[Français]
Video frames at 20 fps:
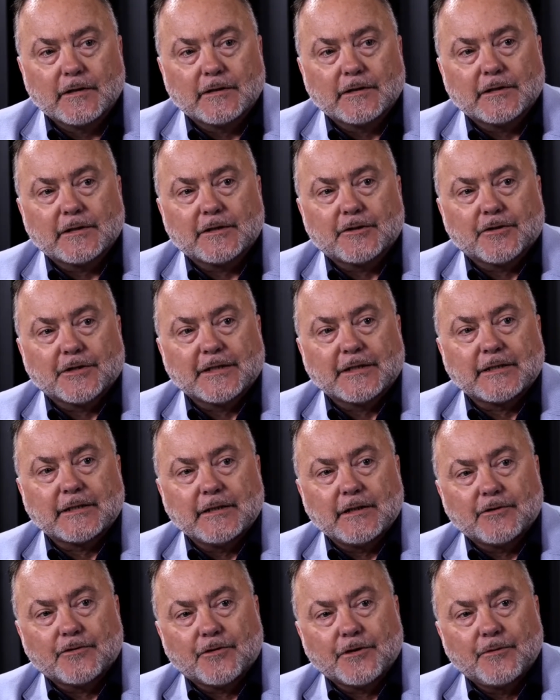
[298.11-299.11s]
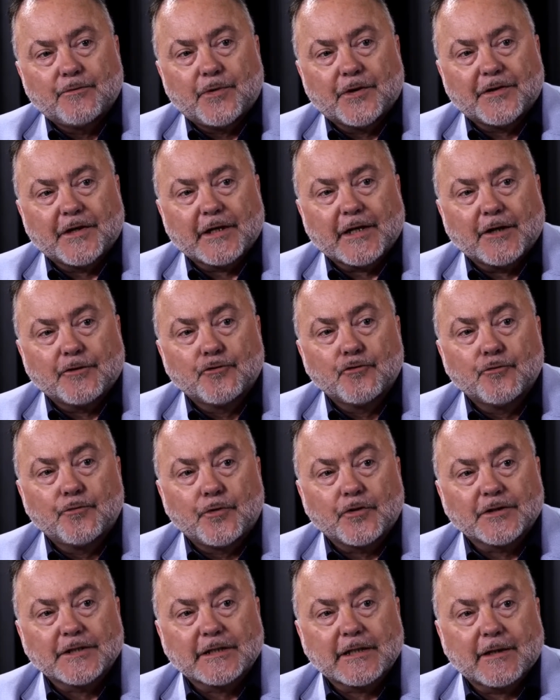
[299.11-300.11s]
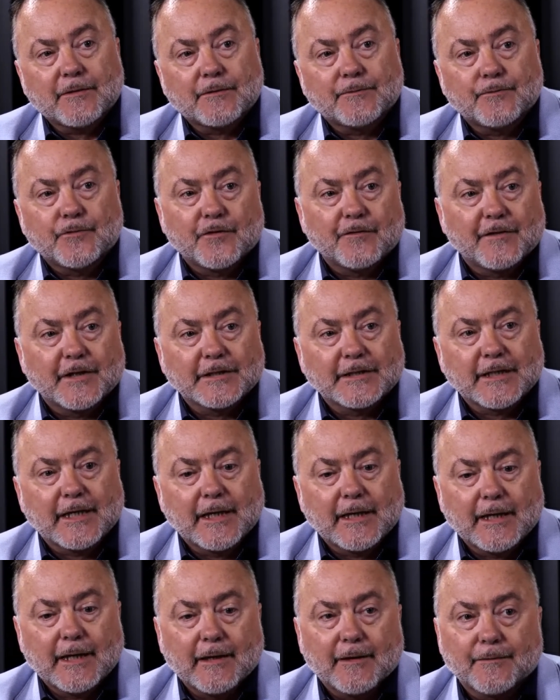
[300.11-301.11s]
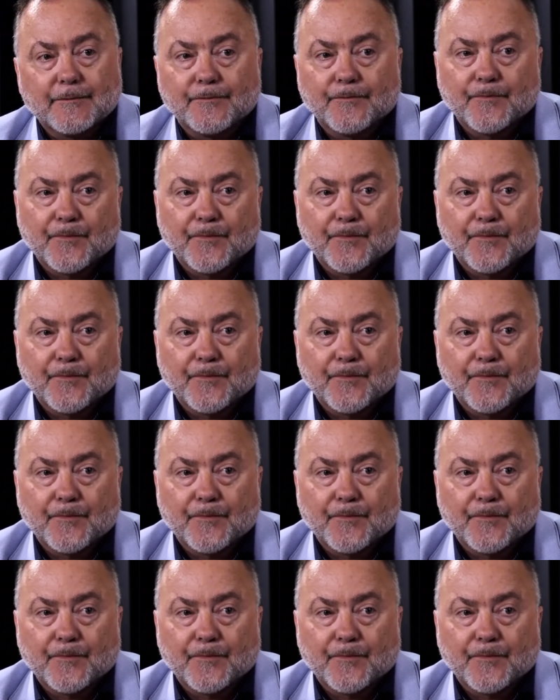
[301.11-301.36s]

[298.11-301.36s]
si tu as signé ton hypothèque à 2 pour 25 ans,